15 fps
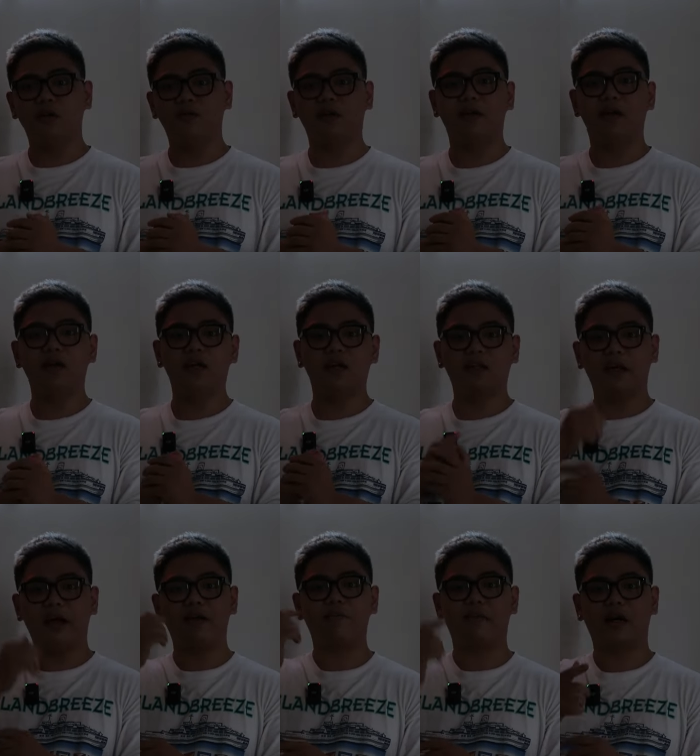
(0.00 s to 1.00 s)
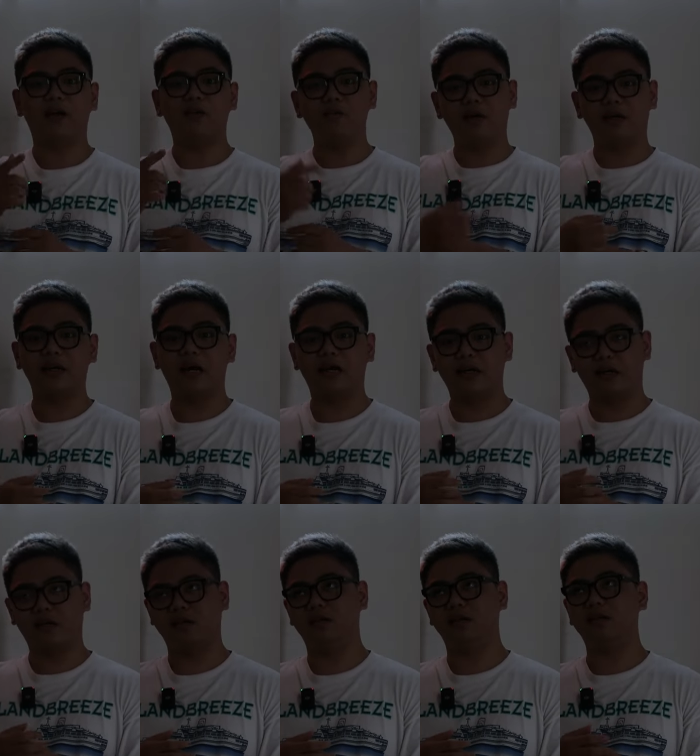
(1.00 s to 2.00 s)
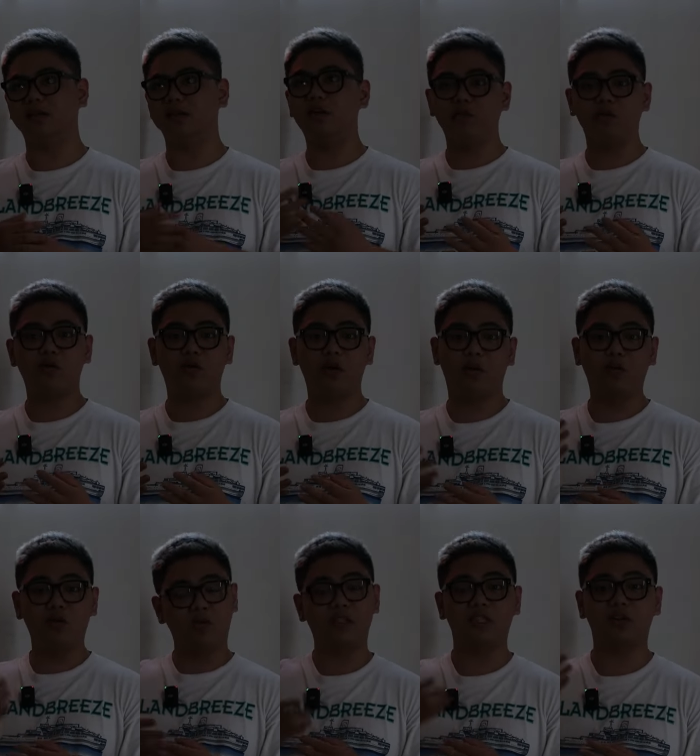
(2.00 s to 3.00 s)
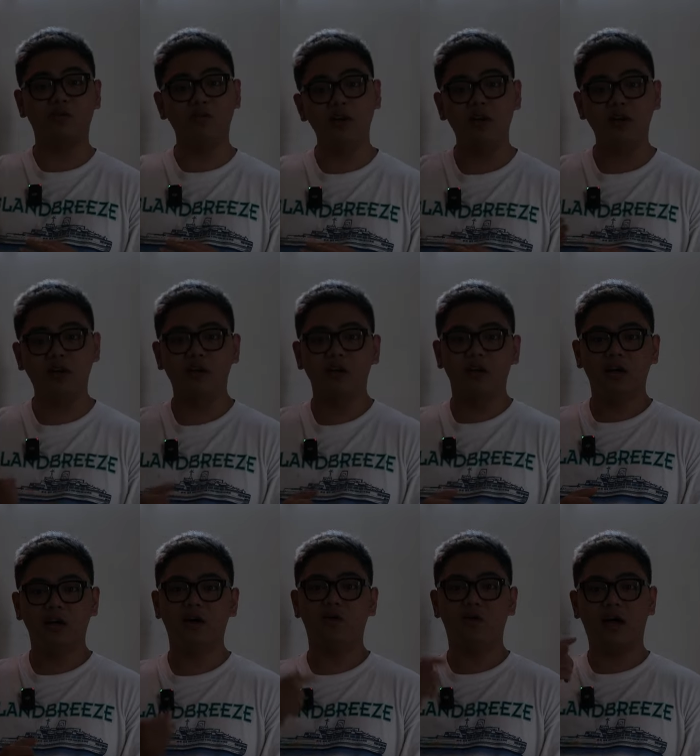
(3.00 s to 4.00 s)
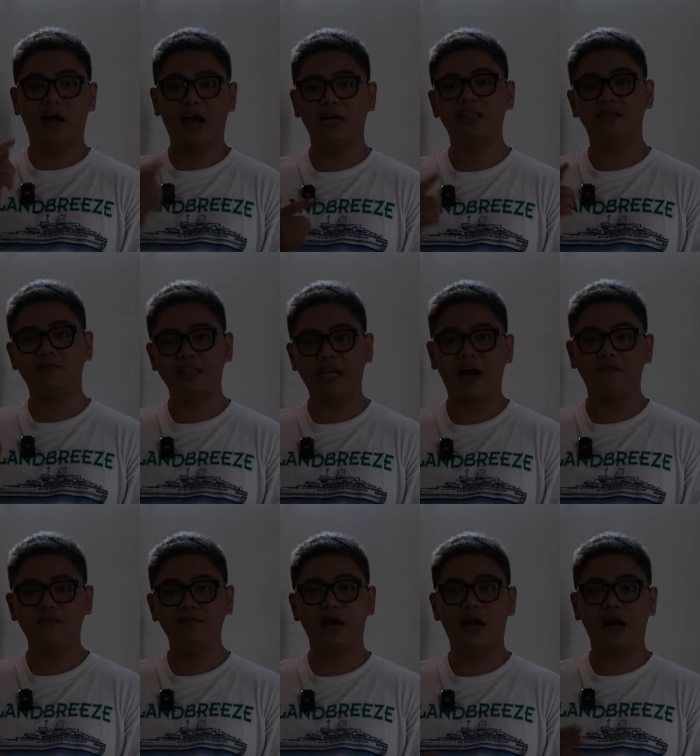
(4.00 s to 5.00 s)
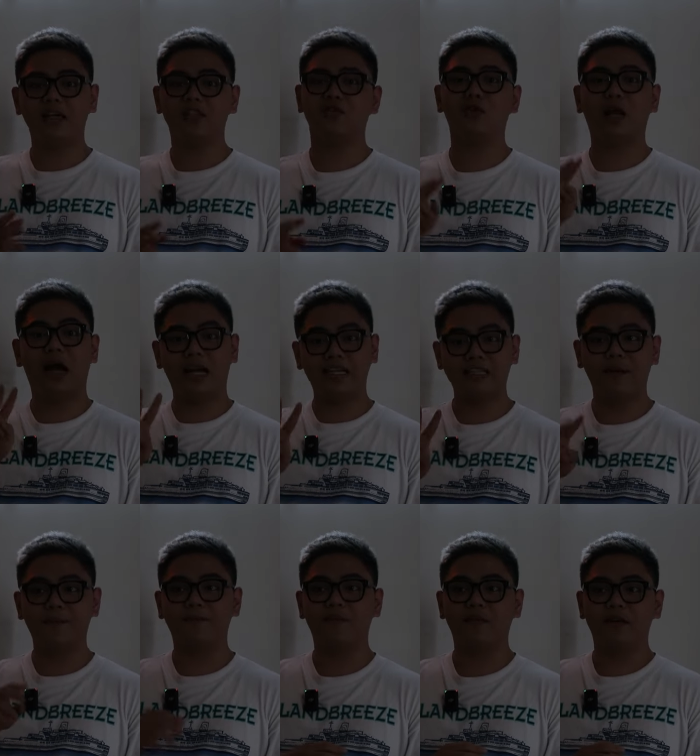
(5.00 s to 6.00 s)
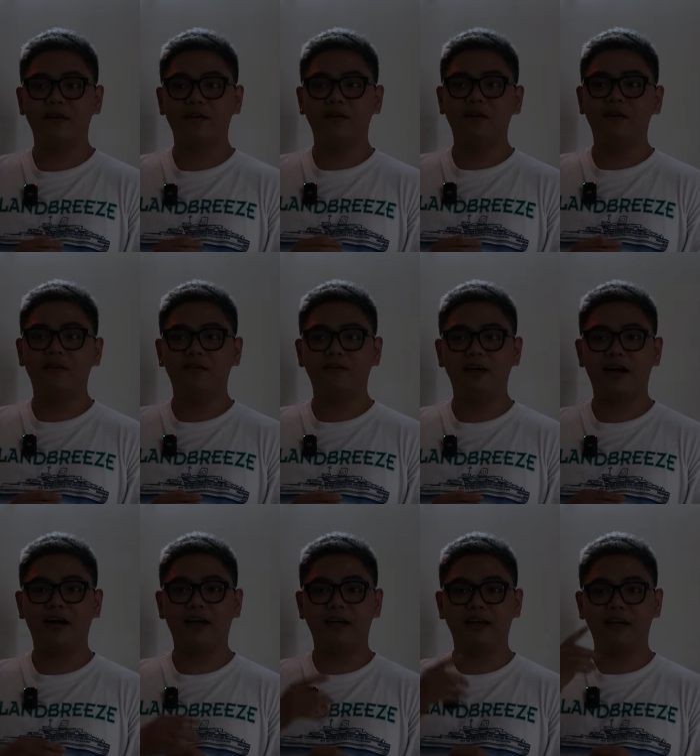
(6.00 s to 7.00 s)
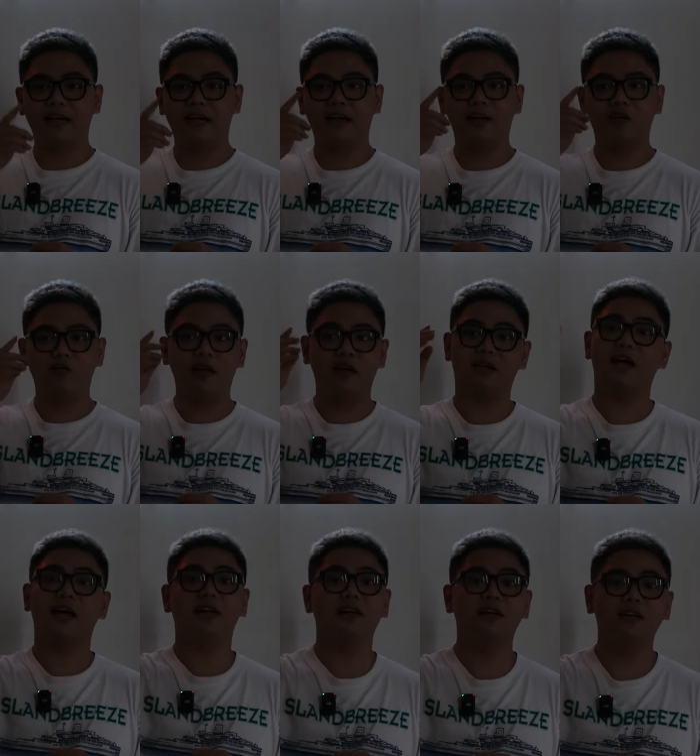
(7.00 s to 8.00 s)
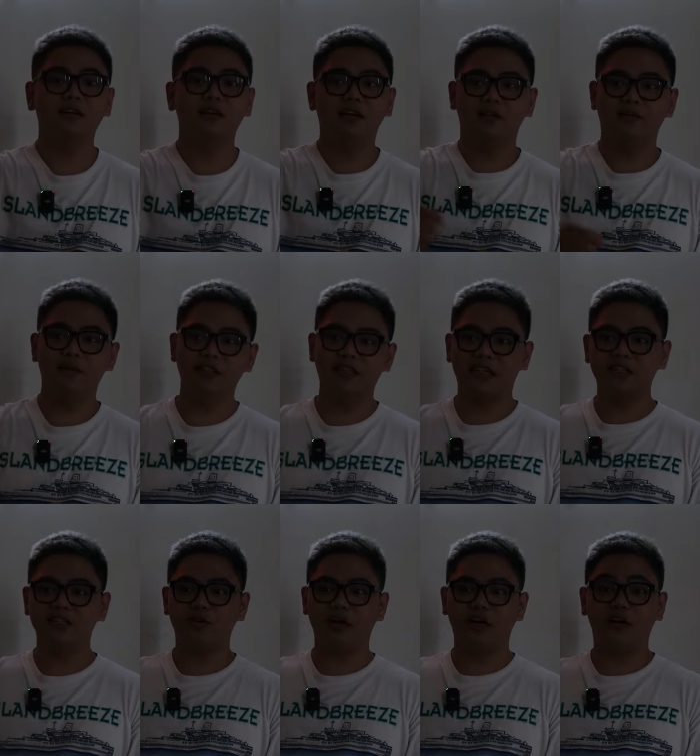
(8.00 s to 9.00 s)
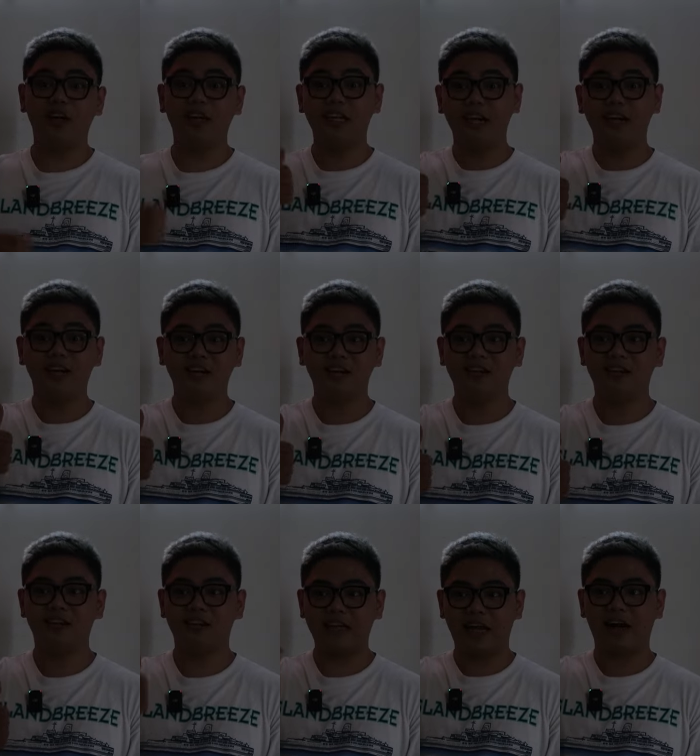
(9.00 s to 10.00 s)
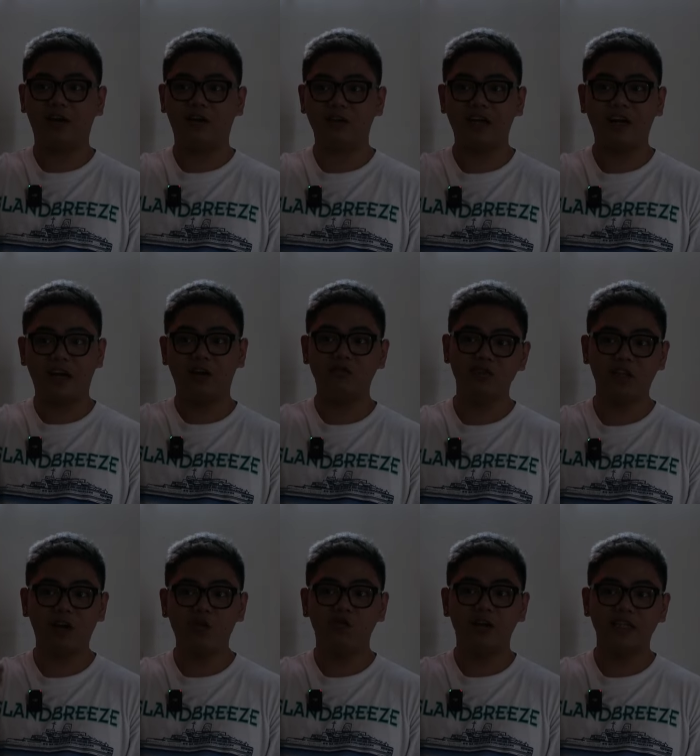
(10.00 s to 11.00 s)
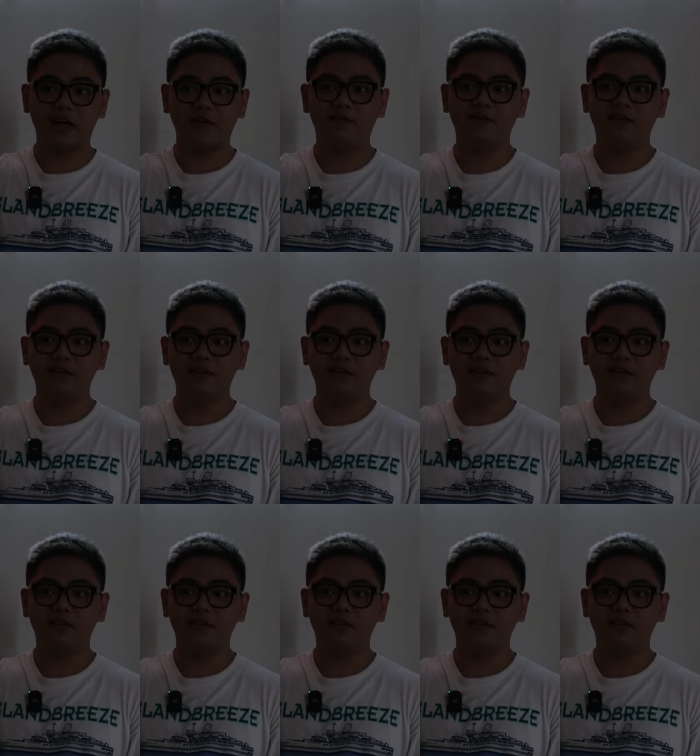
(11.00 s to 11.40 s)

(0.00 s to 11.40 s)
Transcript: Và đây hiện tại máy của mình đang đặt ở tốc độ là một phần sáu mươi, khẩu là hai chấm tám và i ét ô là hai trăm. Và đèn của mình ở đây, mình sẽ xoay nó lên nhé. Nào, đây là công suất không phần trăm.